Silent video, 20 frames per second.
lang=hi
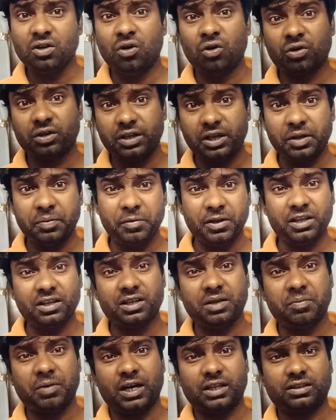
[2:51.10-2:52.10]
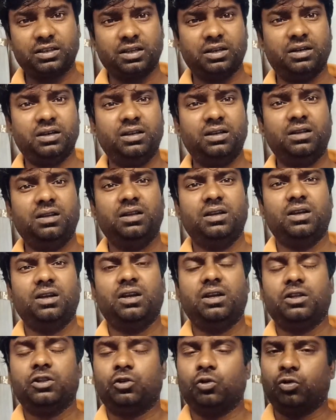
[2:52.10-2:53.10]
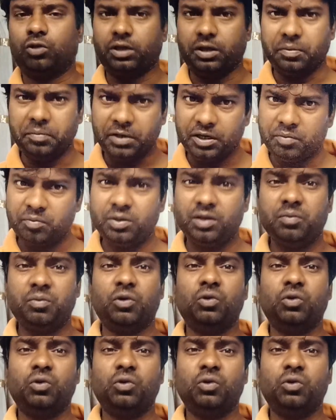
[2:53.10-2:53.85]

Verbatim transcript: और गेमिंग की बात करें तो गेमिंग भी